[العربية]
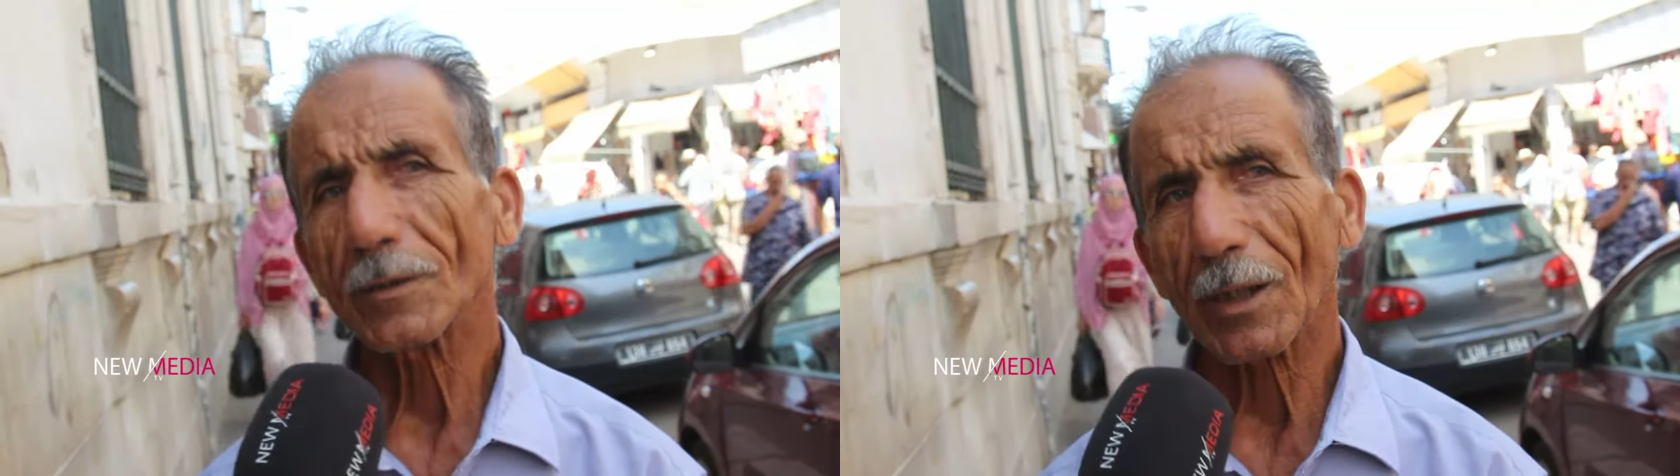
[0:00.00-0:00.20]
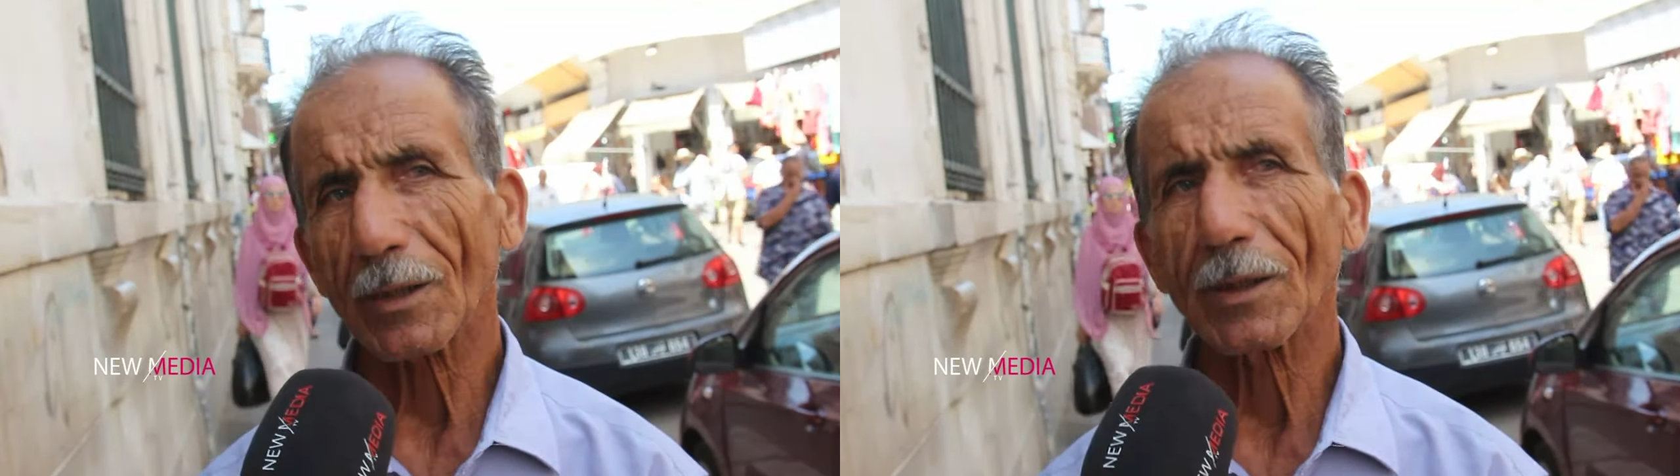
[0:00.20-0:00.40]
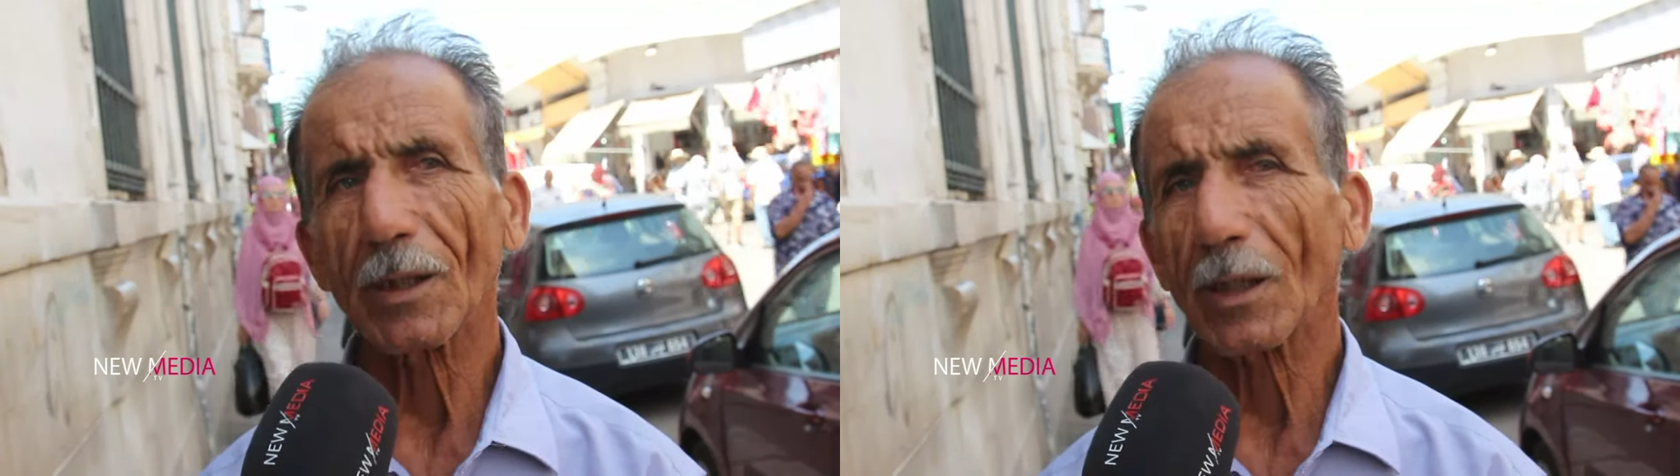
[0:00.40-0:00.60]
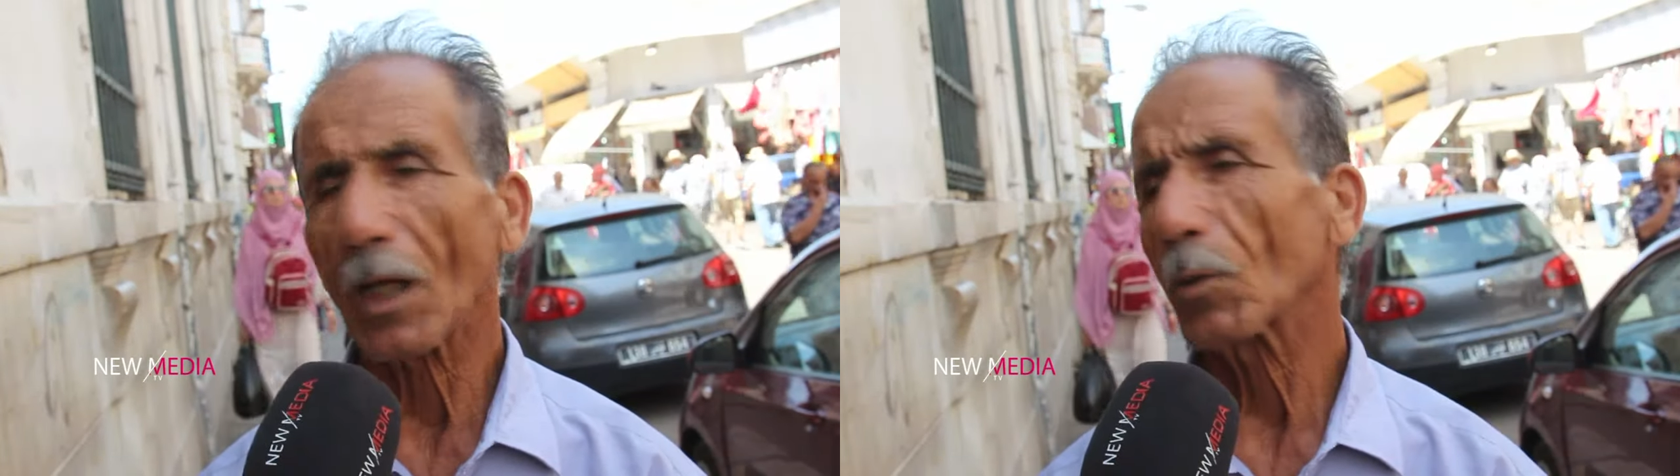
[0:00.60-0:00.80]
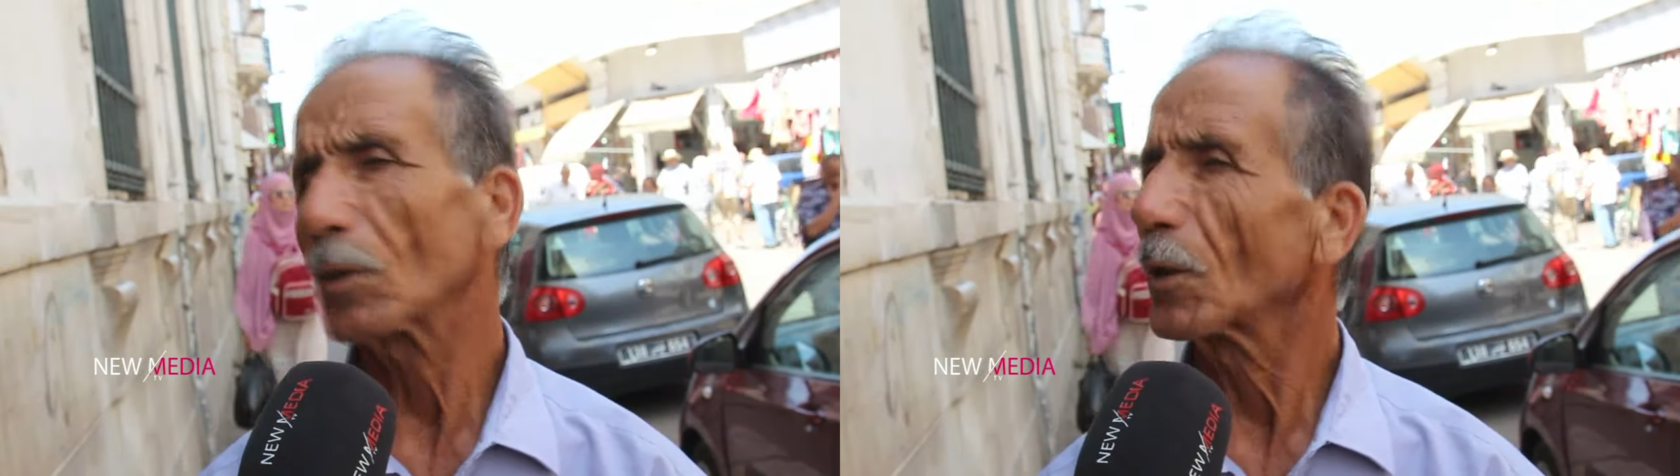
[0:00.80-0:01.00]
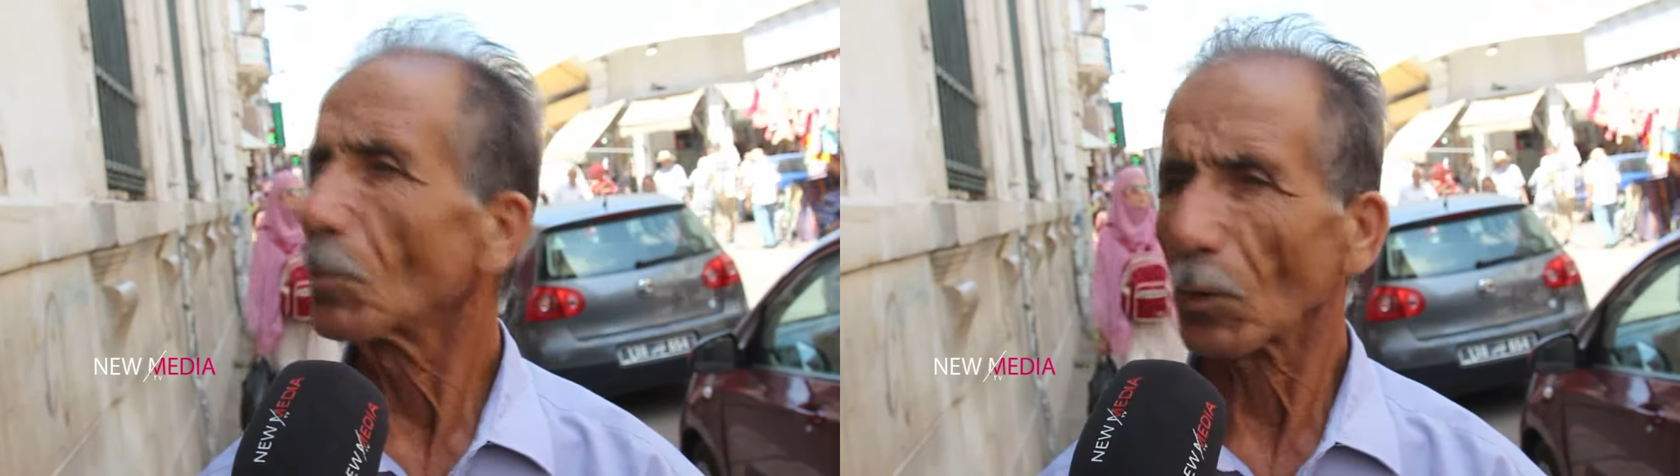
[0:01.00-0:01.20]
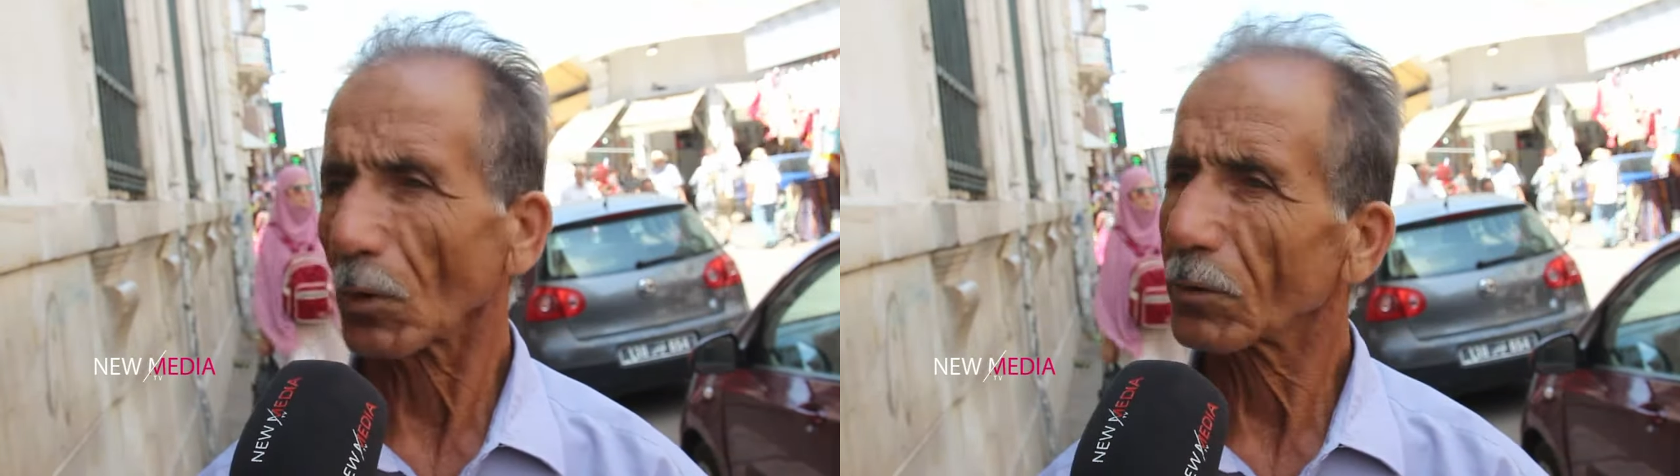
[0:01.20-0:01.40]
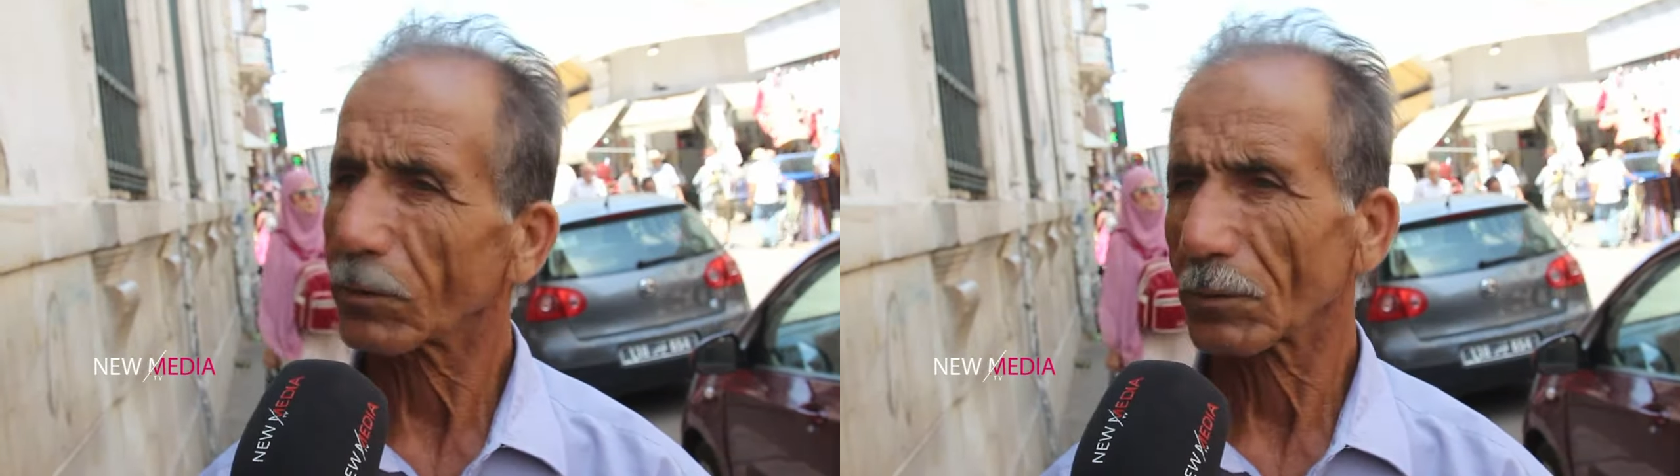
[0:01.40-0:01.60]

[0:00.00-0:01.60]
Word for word: صارت لي كا ولدي مرض